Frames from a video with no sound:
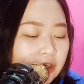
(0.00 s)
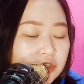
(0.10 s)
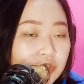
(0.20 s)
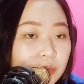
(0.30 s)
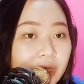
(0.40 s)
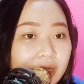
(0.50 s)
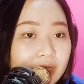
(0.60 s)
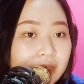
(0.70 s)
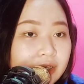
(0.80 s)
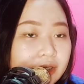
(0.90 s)
So bahala
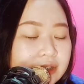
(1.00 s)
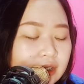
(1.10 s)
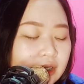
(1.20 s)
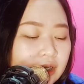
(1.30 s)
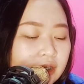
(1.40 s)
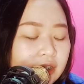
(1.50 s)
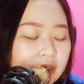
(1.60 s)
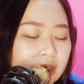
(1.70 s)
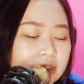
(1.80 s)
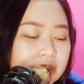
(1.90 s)
ka nang isa, uh,
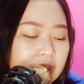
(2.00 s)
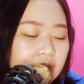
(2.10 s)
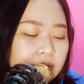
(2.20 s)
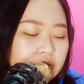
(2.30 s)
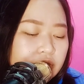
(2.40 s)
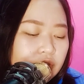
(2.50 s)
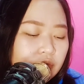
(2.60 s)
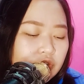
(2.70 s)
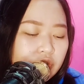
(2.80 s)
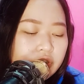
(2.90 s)
ilagay ang sarili mo sa
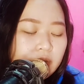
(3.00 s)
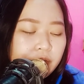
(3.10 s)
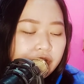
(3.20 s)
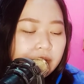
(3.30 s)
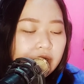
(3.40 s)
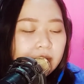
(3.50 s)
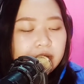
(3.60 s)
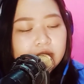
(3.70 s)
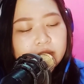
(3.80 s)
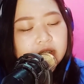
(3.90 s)
sitwasyon dahil pwede
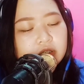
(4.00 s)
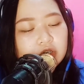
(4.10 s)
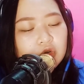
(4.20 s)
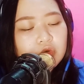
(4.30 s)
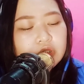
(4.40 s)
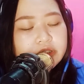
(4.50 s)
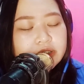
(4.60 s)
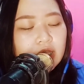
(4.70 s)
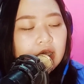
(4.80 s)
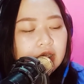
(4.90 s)
magkapalit-palit ang roles.